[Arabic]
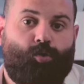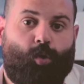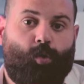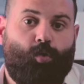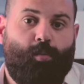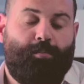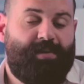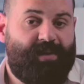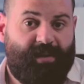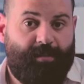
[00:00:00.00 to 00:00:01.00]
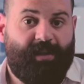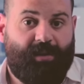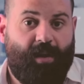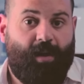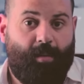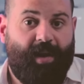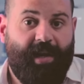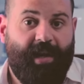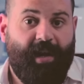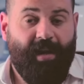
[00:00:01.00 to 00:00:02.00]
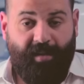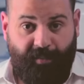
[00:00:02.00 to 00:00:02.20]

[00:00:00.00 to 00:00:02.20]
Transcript: شعورهم بصدمات كهربائية